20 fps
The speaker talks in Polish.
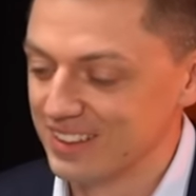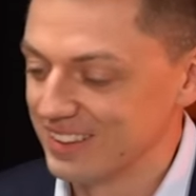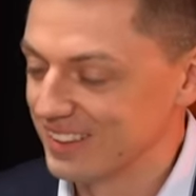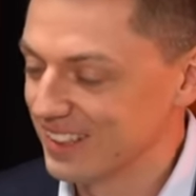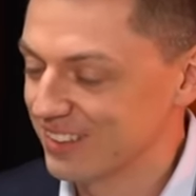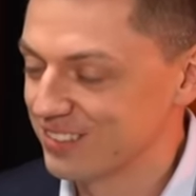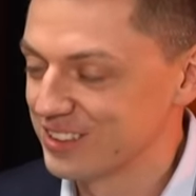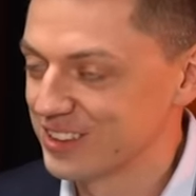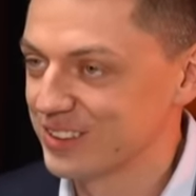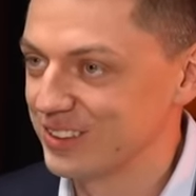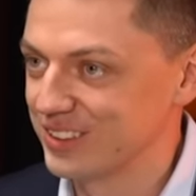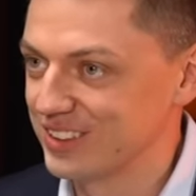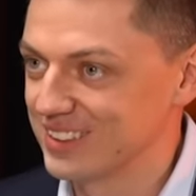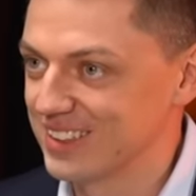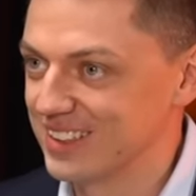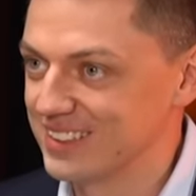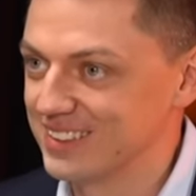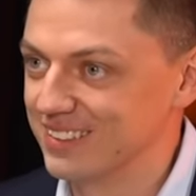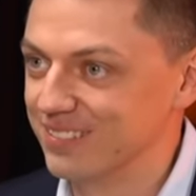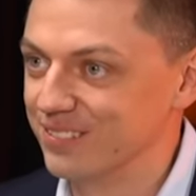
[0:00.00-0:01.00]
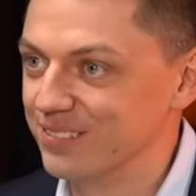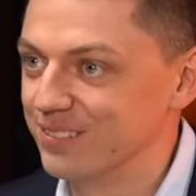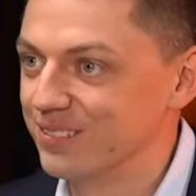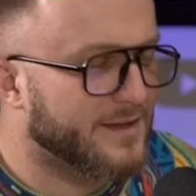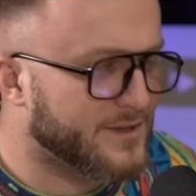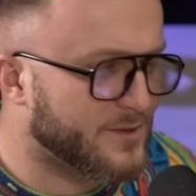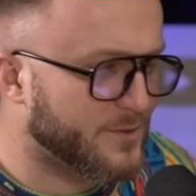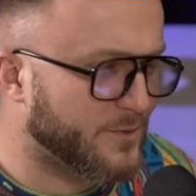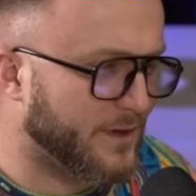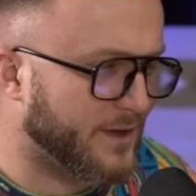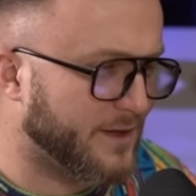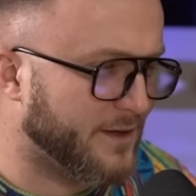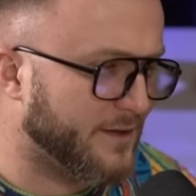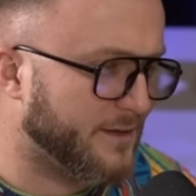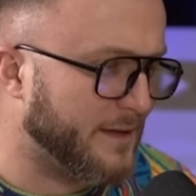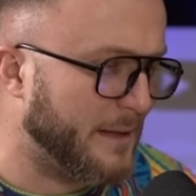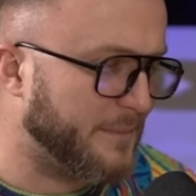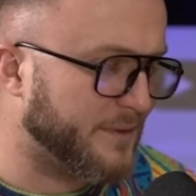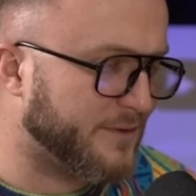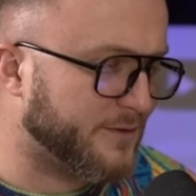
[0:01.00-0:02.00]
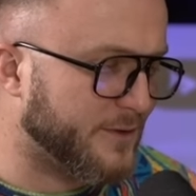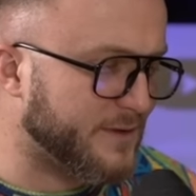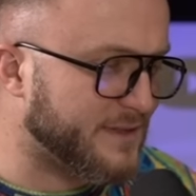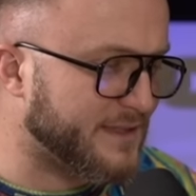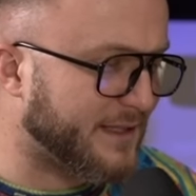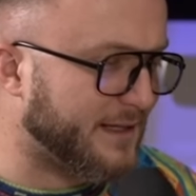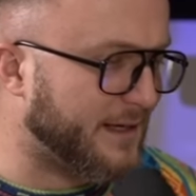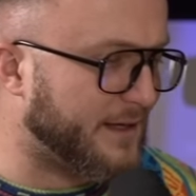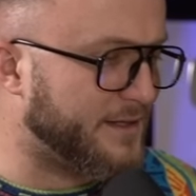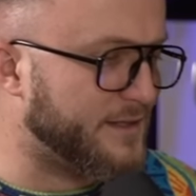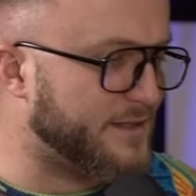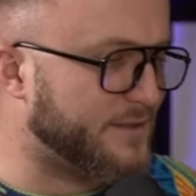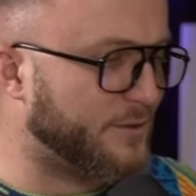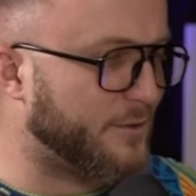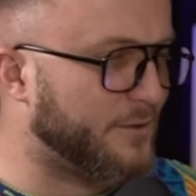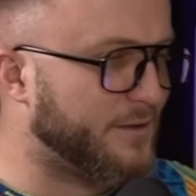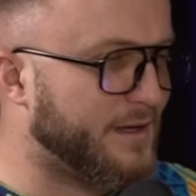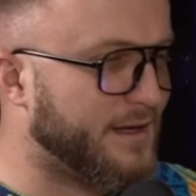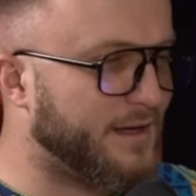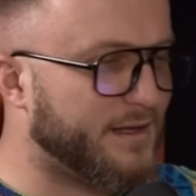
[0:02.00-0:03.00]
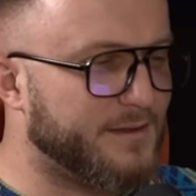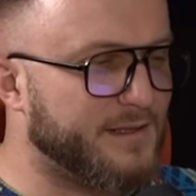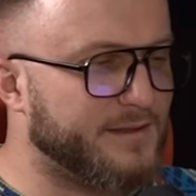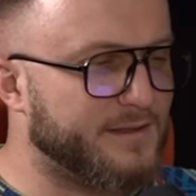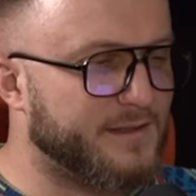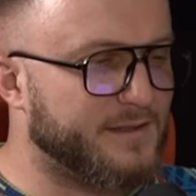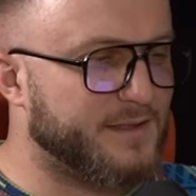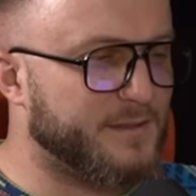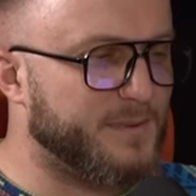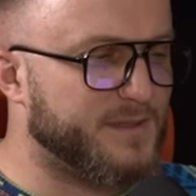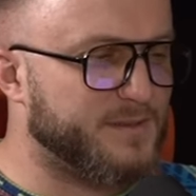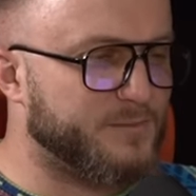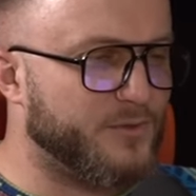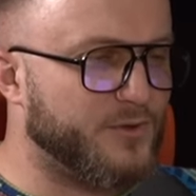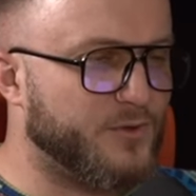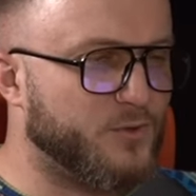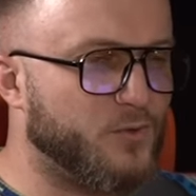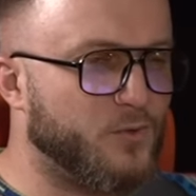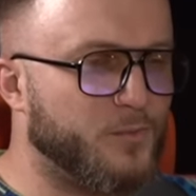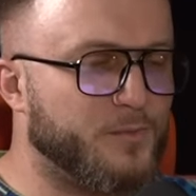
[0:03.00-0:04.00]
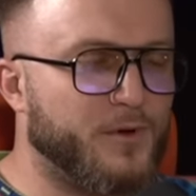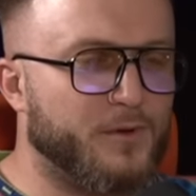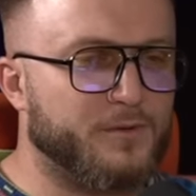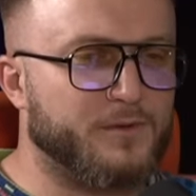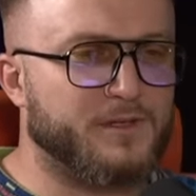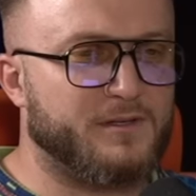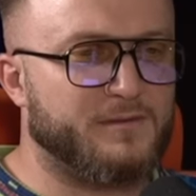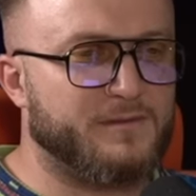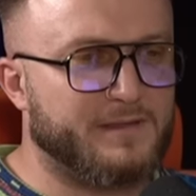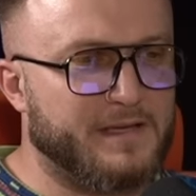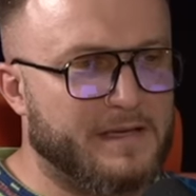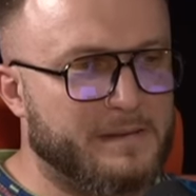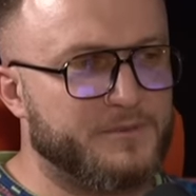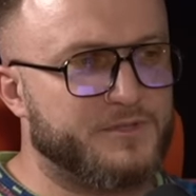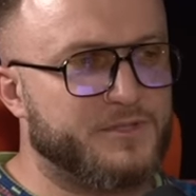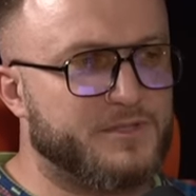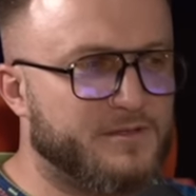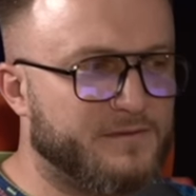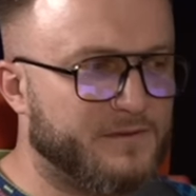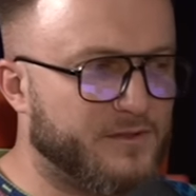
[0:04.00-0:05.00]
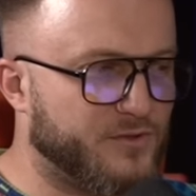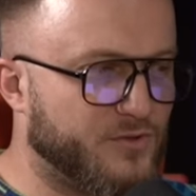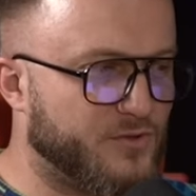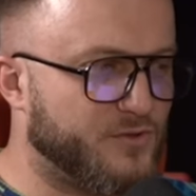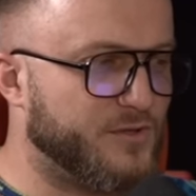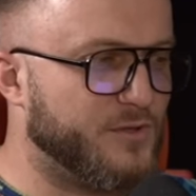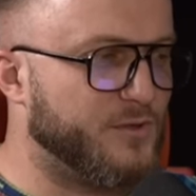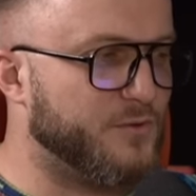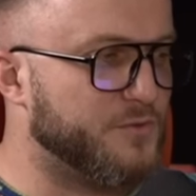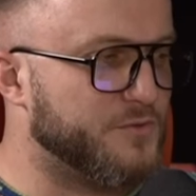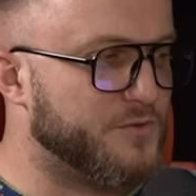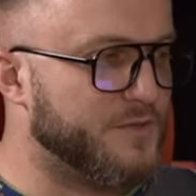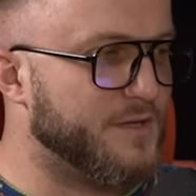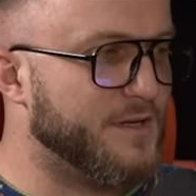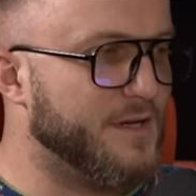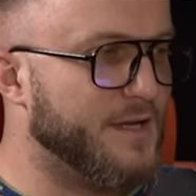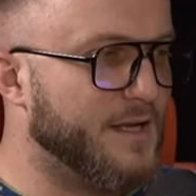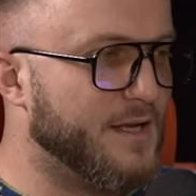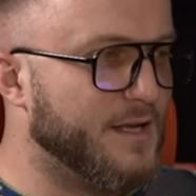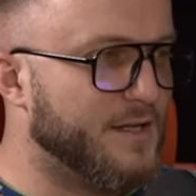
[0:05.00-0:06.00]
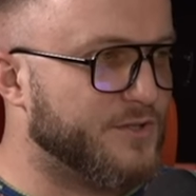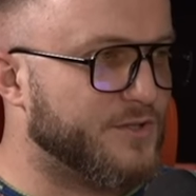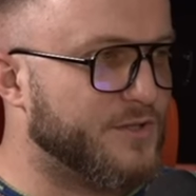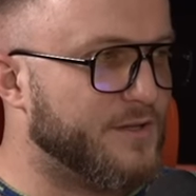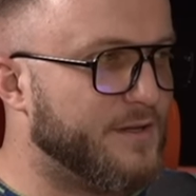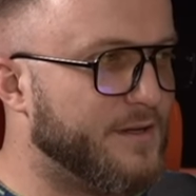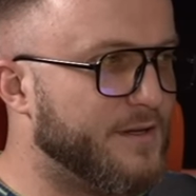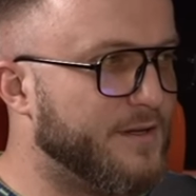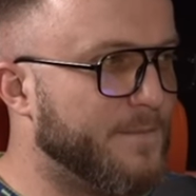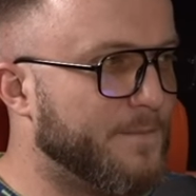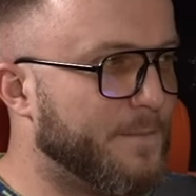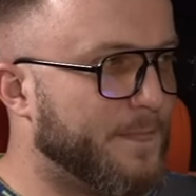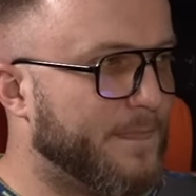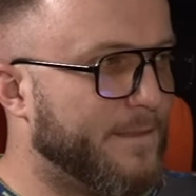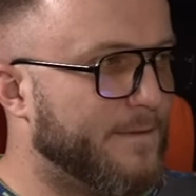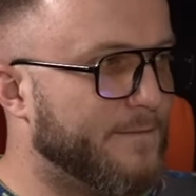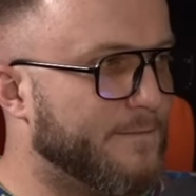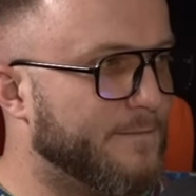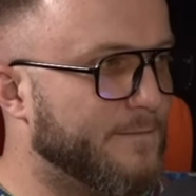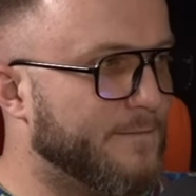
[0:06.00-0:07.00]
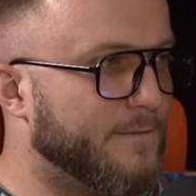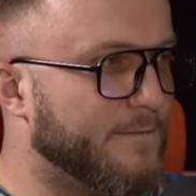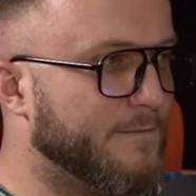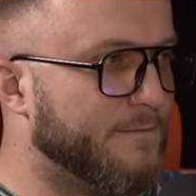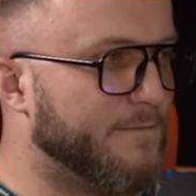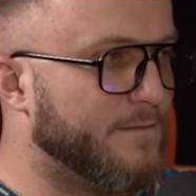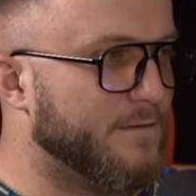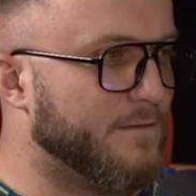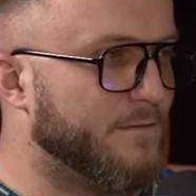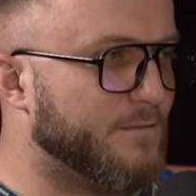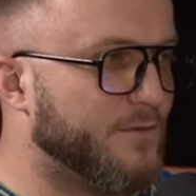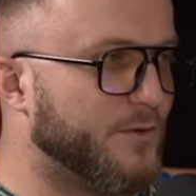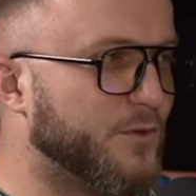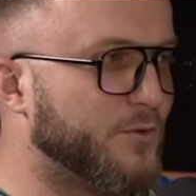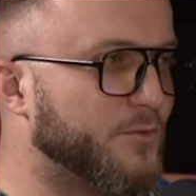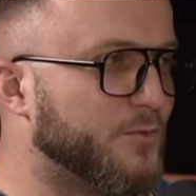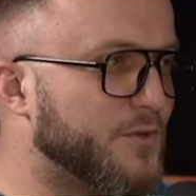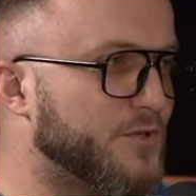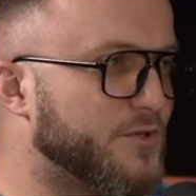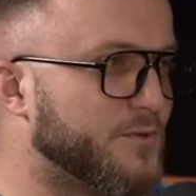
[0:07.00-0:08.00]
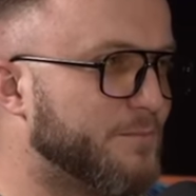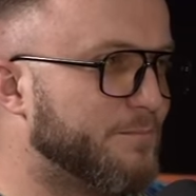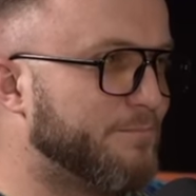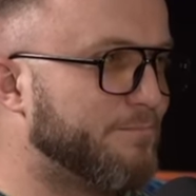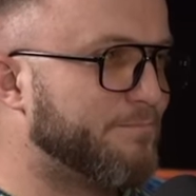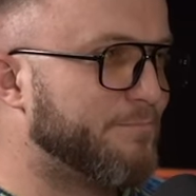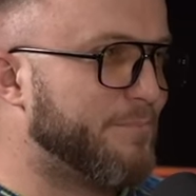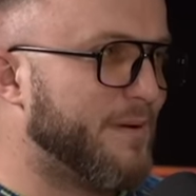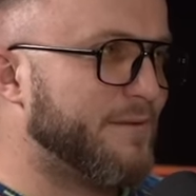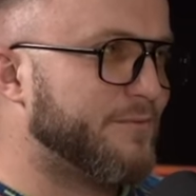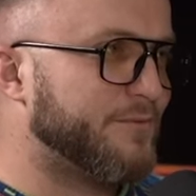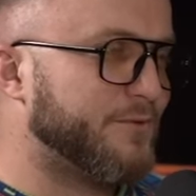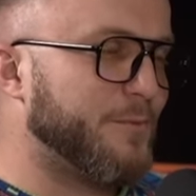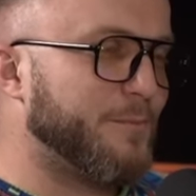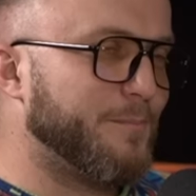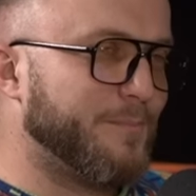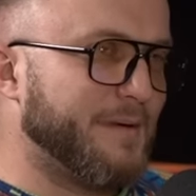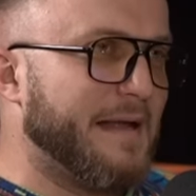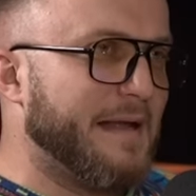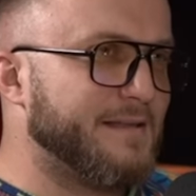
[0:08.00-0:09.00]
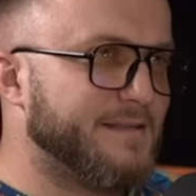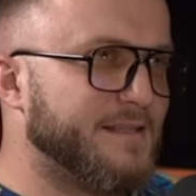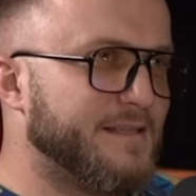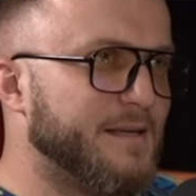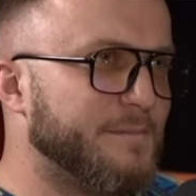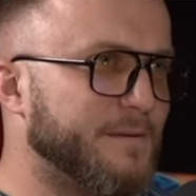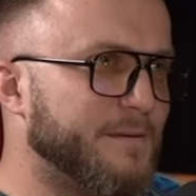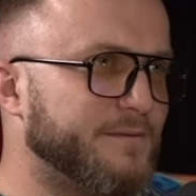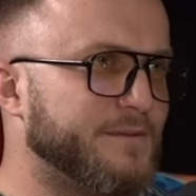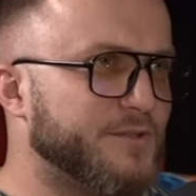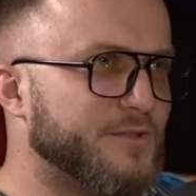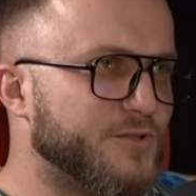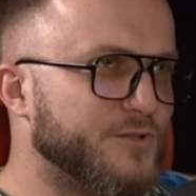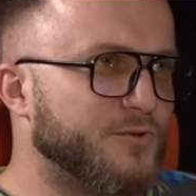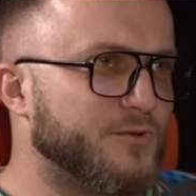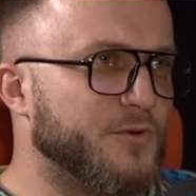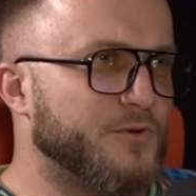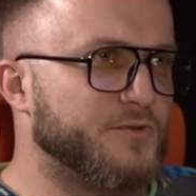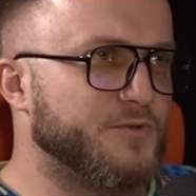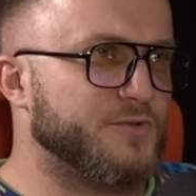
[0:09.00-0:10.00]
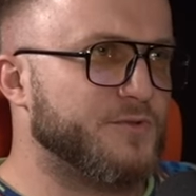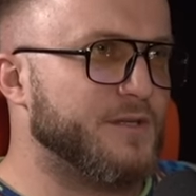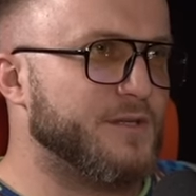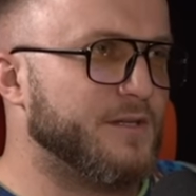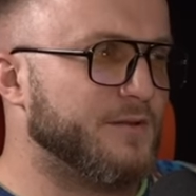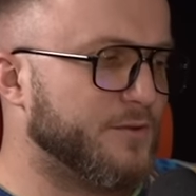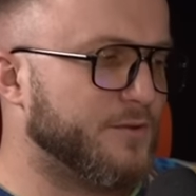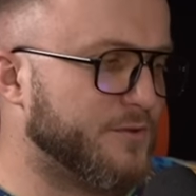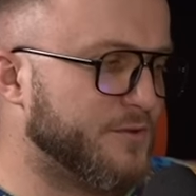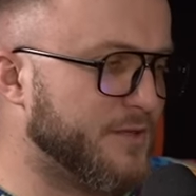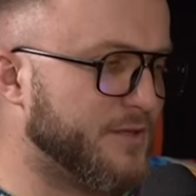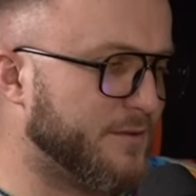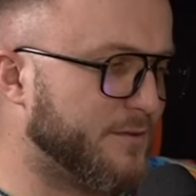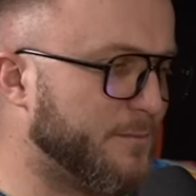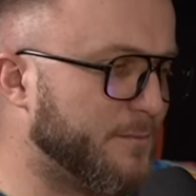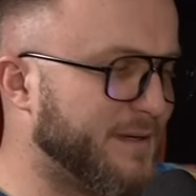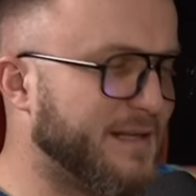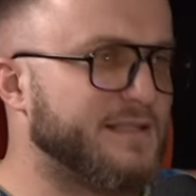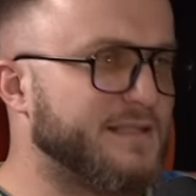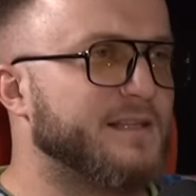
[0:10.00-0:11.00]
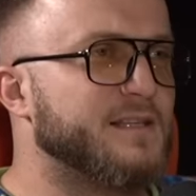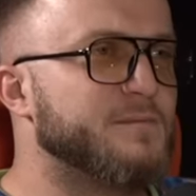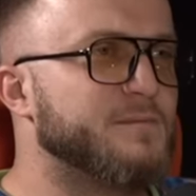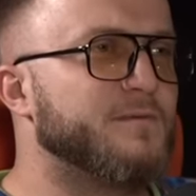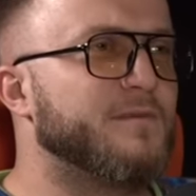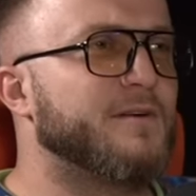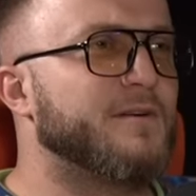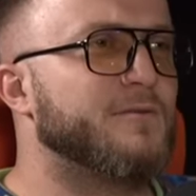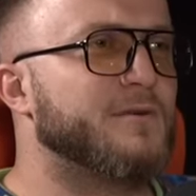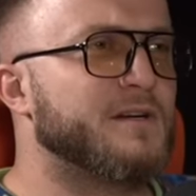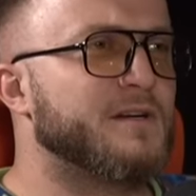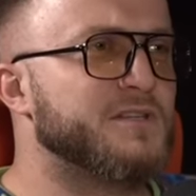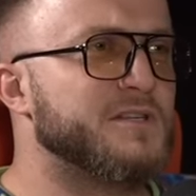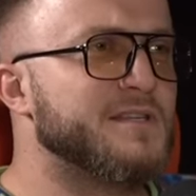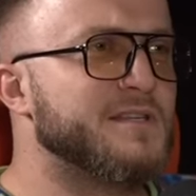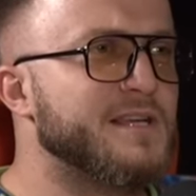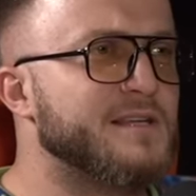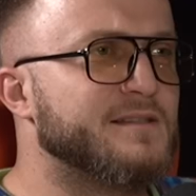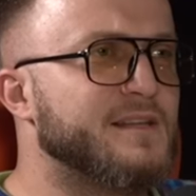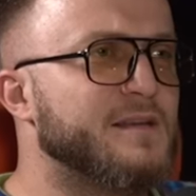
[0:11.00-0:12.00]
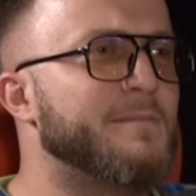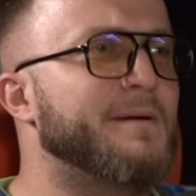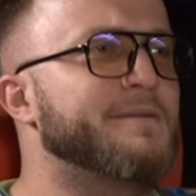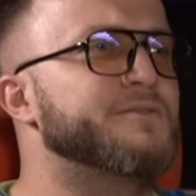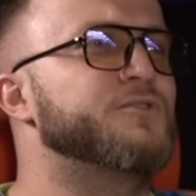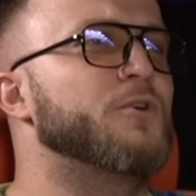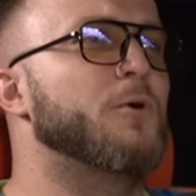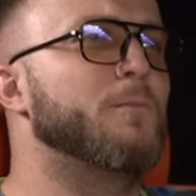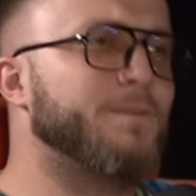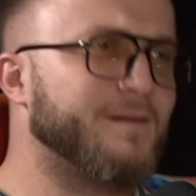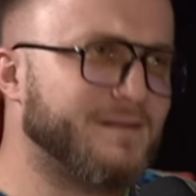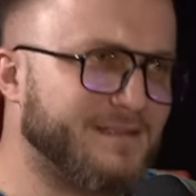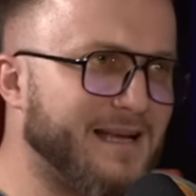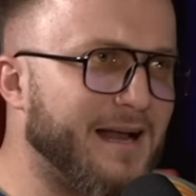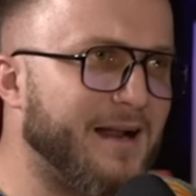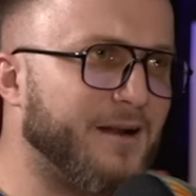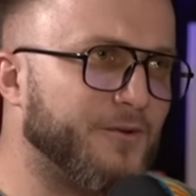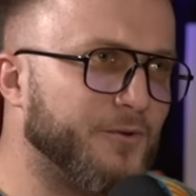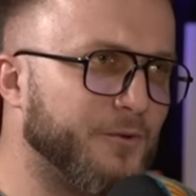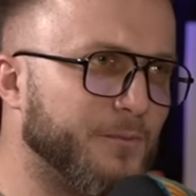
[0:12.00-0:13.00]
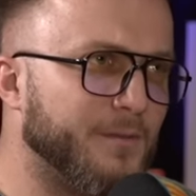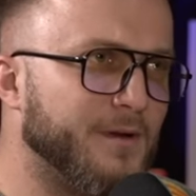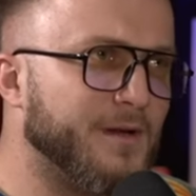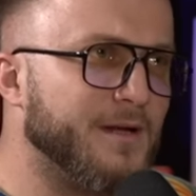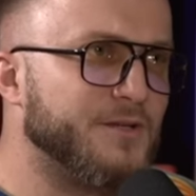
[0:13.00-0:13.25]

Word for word: Tak, wszystko się zgadza. Słuchaj, jakby to jest taka historia, jedna chyba z moich ulubionych i wydaje mi się, że większości ludzi, czyli wykonujesz pewną pracę, pewne czynności, no gdzie no, praca na zmywaku raczej nie jest najbardziej opłacalną